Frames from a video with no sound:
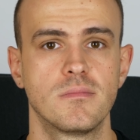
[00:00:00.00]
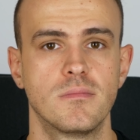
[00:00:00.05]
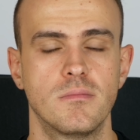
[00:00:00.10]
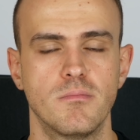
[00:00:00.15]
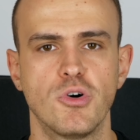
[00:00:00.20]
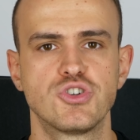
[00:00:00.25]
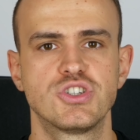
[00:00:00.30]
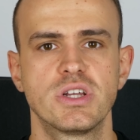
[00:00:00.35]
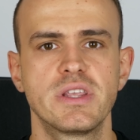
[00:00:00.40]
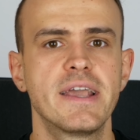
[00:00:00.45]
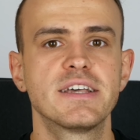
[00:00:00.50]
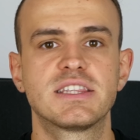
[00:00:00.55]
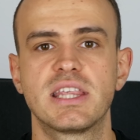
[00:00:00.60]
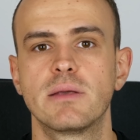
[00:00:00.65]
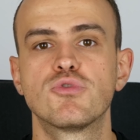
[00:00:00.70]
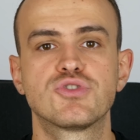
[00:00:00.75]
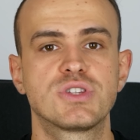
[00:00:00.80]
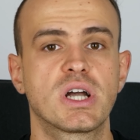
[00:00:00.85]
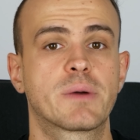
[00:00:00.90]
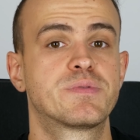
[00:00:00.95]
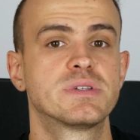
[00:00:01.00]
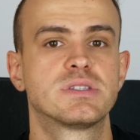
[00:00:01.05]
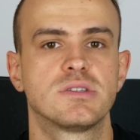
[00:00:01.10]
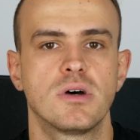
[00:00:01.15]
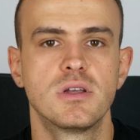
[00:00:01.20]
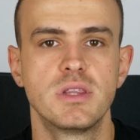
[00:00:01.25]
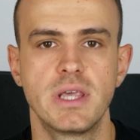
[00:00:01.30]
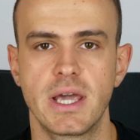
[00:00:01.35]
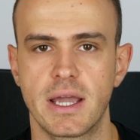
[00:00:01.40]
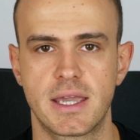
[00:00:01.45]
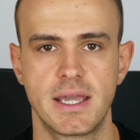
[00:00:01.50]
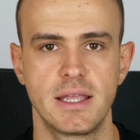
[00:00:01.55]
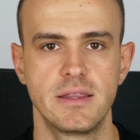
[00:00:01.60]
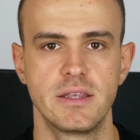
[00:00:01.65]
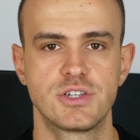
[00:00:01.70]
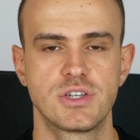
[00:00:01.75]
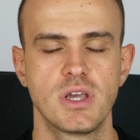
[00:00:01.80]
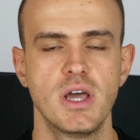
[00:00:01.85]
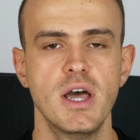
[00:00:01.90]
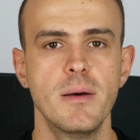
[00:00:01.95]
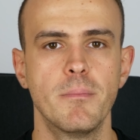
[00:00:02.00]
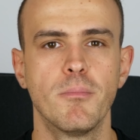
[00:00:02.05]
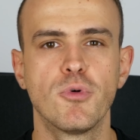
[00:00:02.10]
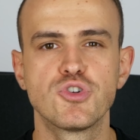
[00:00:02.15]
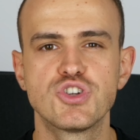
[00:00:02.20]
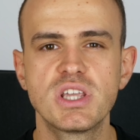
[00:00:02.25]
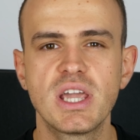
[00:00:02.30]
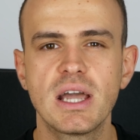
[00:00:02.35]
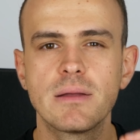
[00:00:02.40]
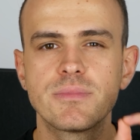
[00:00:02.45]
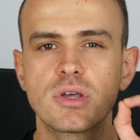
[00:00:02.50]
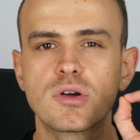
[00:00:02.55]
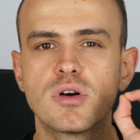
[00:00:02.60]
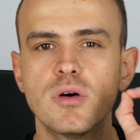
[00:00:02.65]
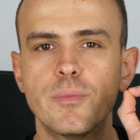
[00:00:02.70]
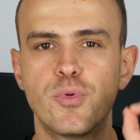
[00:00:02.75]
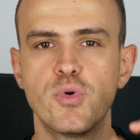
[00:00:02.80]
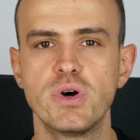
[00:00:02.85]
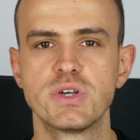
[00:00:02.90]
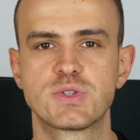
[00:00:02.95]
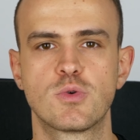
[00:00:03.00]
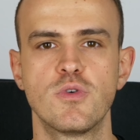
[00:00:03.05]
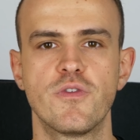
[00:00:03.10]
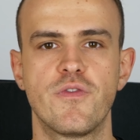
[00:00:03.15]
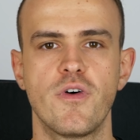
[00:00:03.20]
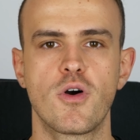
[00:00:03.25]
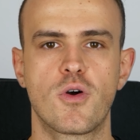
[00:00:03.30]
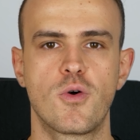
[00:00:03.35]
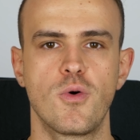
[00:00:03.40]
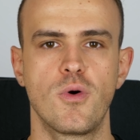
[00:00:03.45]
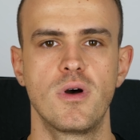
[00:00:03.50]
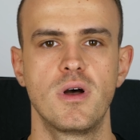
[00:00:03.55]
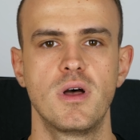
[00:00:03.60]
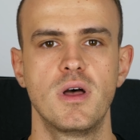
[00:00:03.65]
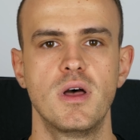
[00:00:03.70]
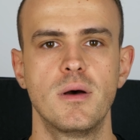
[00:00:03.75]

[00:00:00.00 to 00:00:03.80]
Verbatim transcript: Może nie jestem już tak przystojny jak kiedyś. Może nie mam tego błysku w oku.